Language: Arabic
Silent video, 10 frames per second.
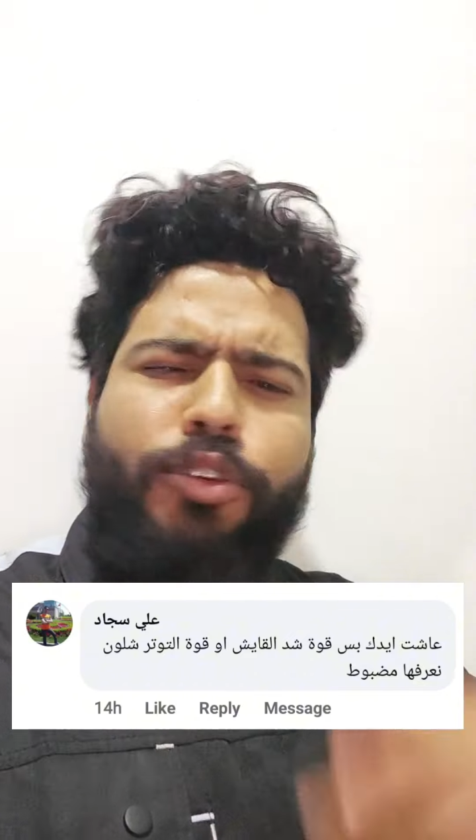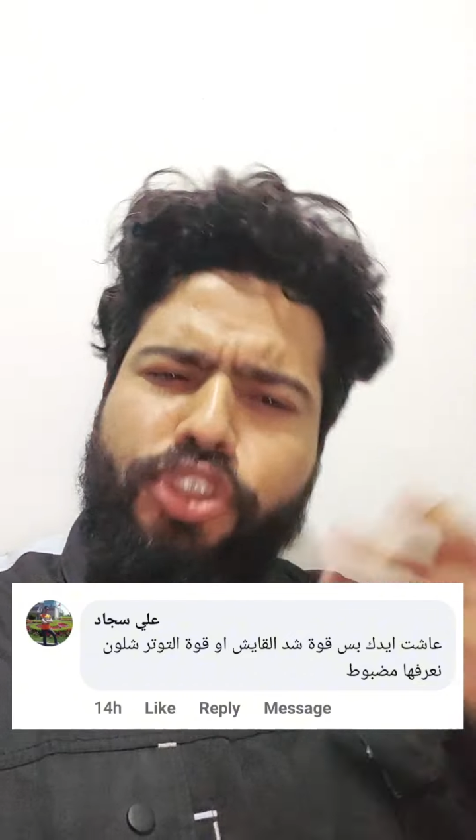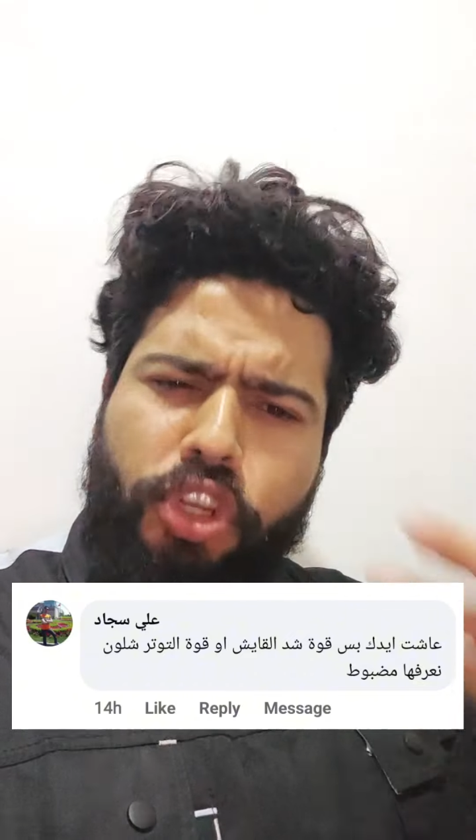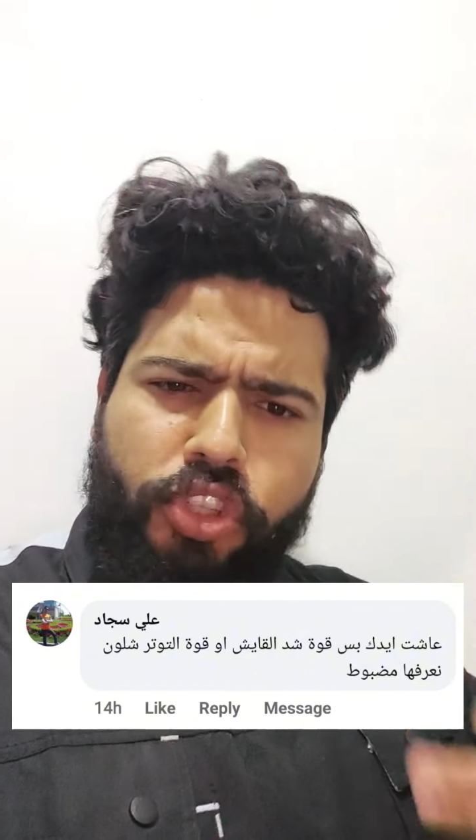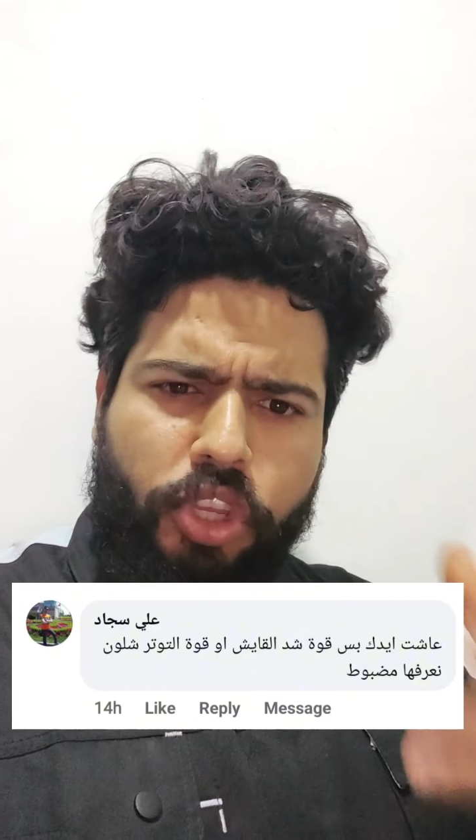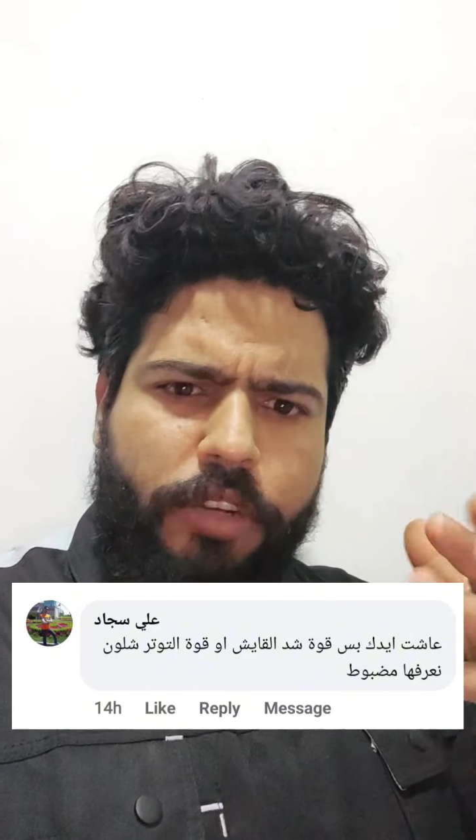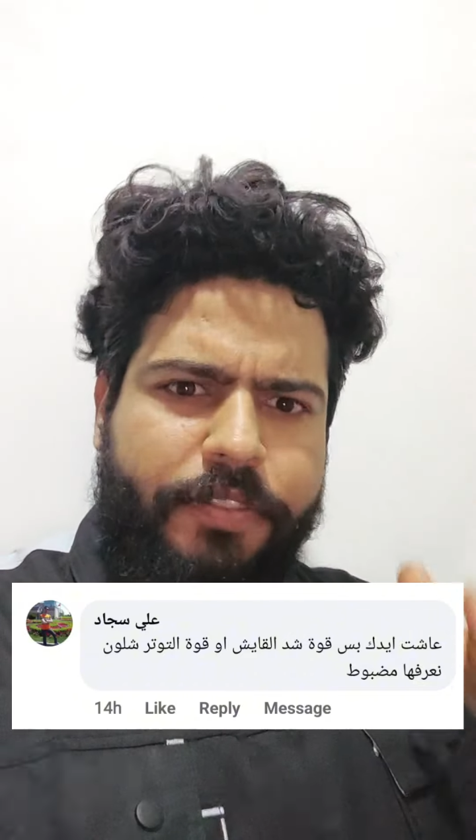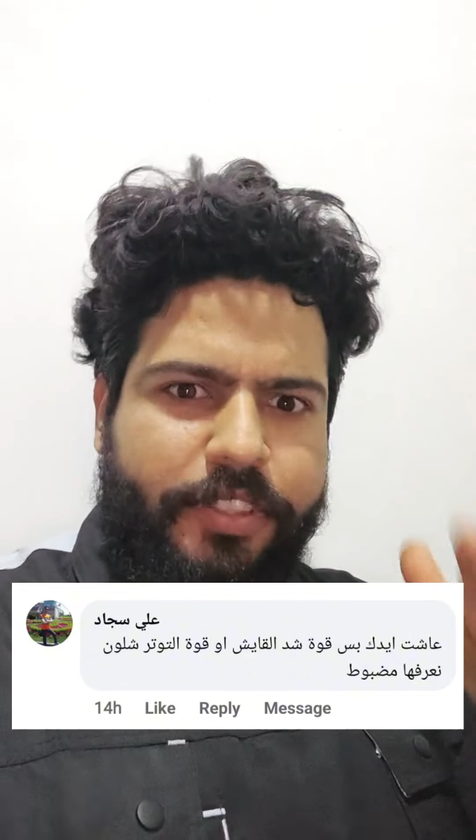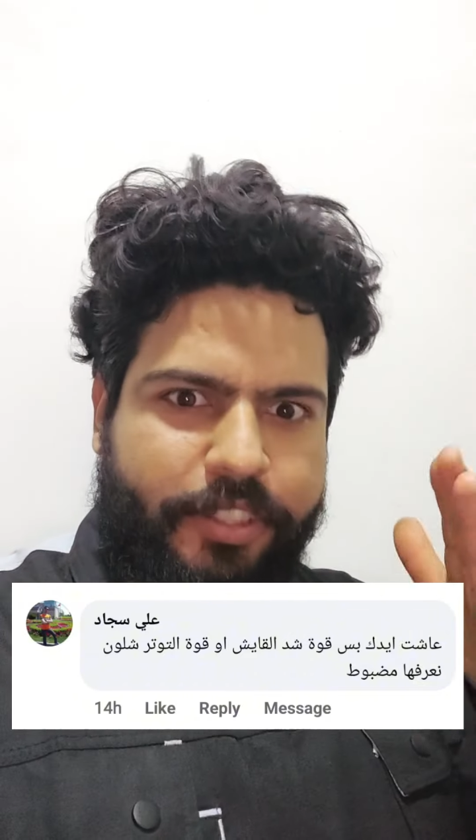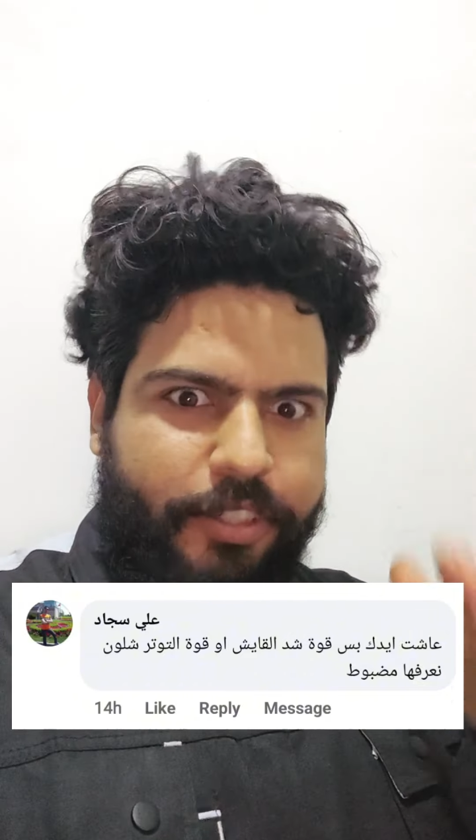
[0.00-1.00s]
او شلون
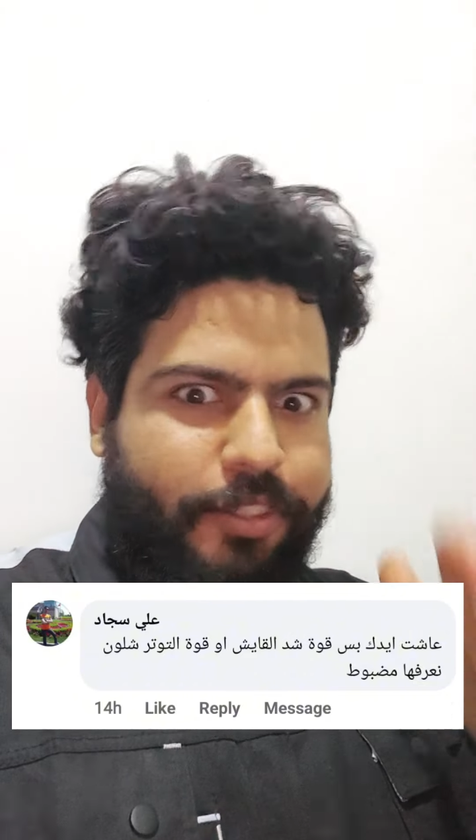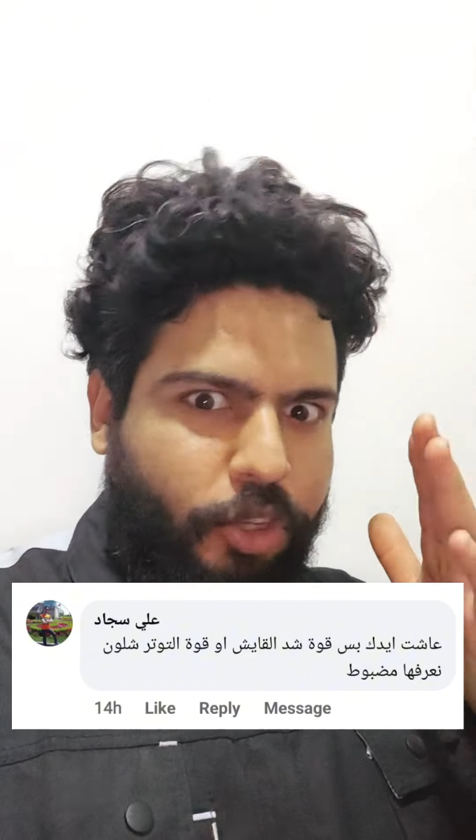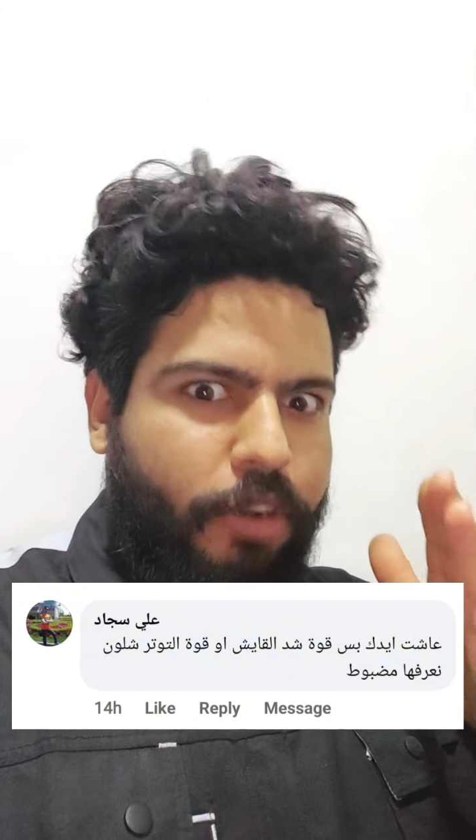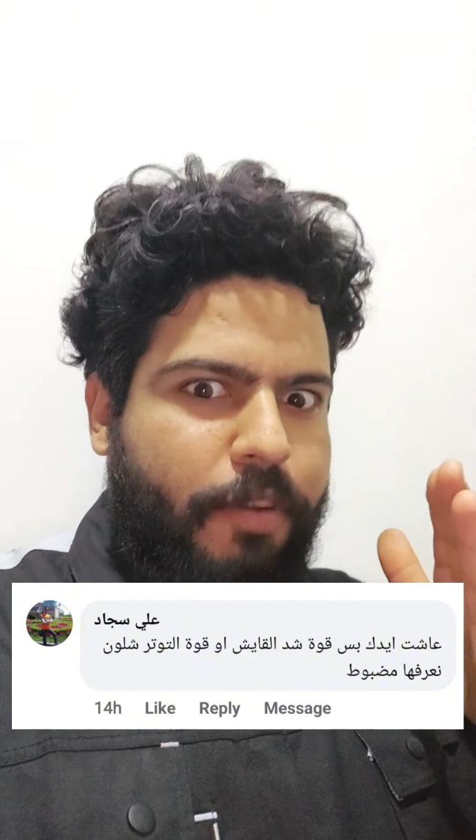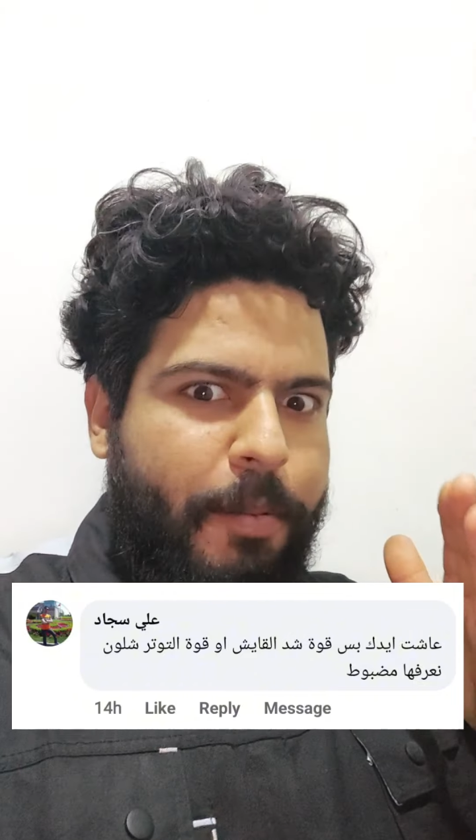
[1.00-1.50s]
تعرف تعرفها